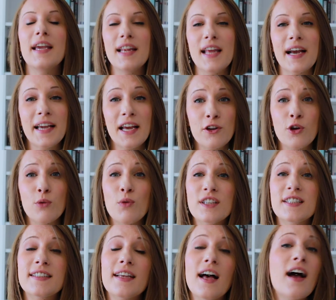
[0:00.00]
Il y a quelques
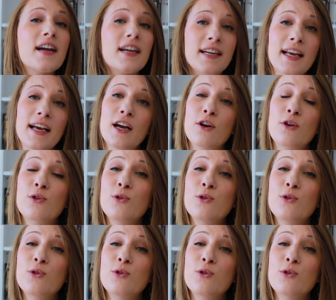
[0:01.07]
mois de ça, Claire,